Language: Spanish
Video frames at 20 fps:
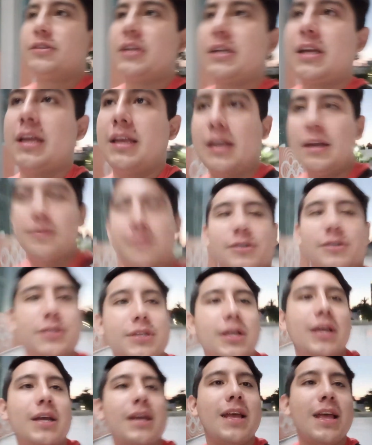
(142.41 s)
que lleguemos
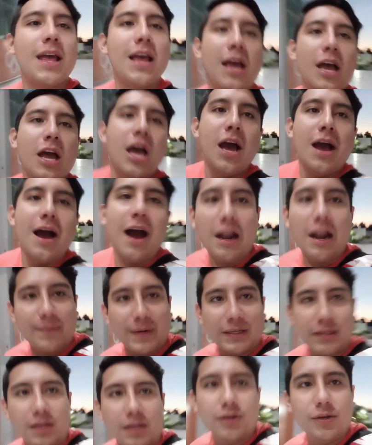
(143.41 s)
al
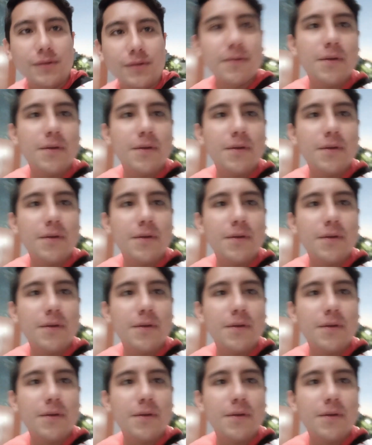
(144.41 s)
partido